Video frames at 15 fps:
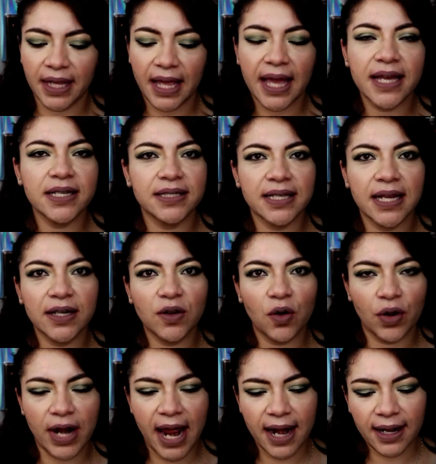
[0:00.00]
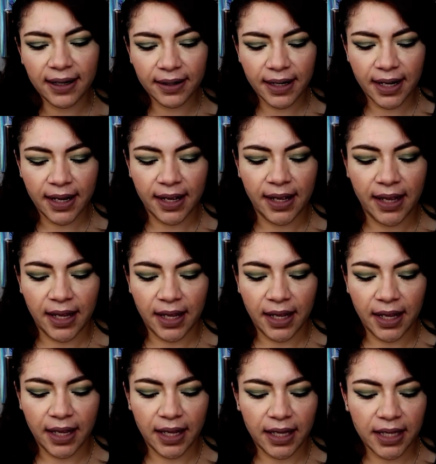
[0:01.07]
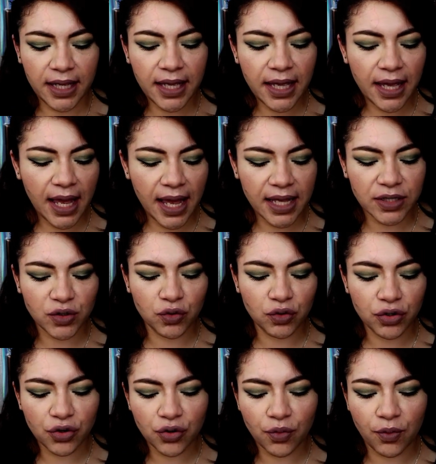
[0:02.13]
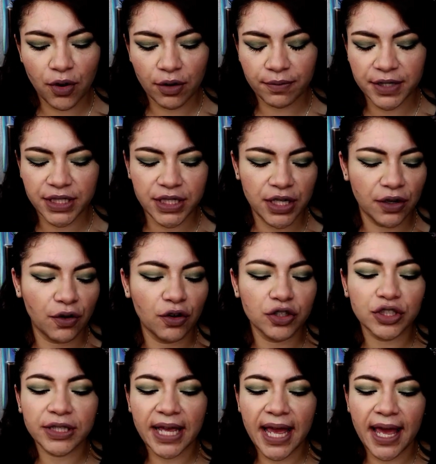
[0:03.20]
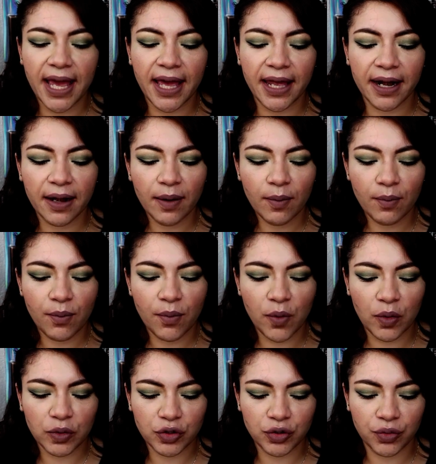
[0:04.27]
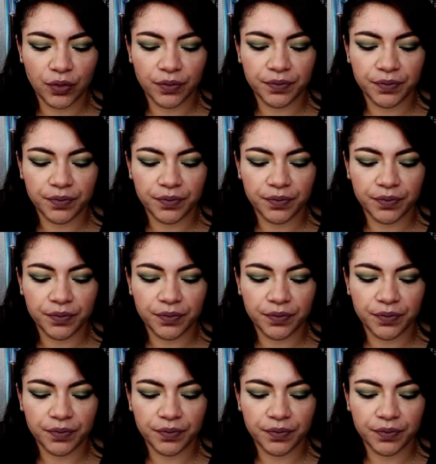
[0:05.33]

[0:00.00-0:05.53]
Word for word: es el coral. Y es un rubor, mis chicos, hermoso.